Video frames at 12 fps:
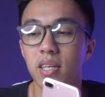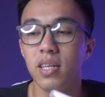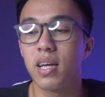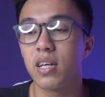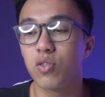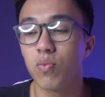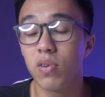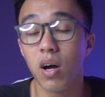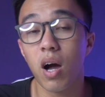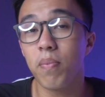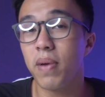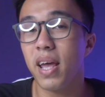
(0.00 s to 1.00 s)
thì cái dung
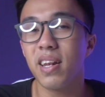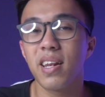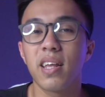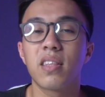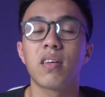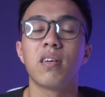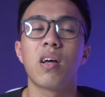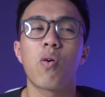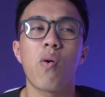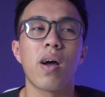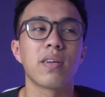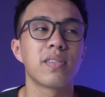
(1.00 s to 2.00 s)
lượng update lên tới là
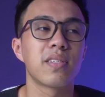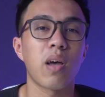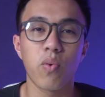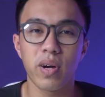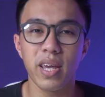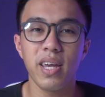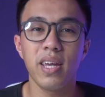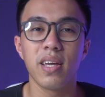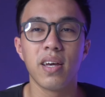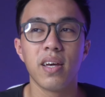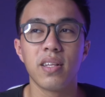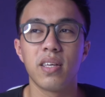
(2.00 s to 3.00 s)
khoảng 6 g
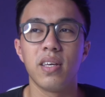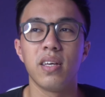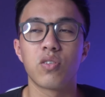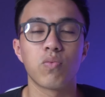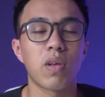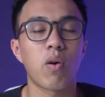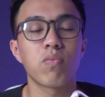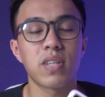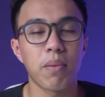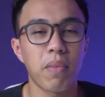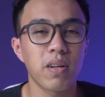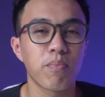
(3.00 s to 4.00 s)
thì à, chúng ta cũng
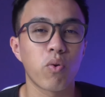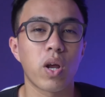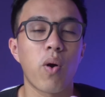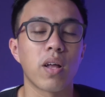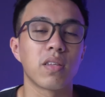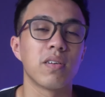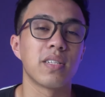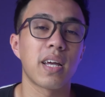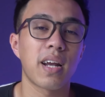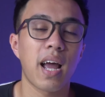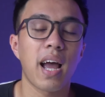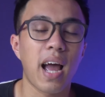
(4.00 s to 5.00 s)
sẽ mất một cái khoảng thời
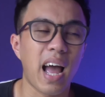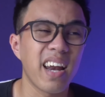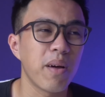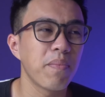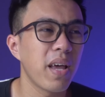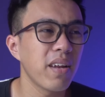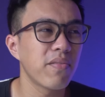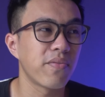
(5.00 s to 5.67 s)
gian khá khá để update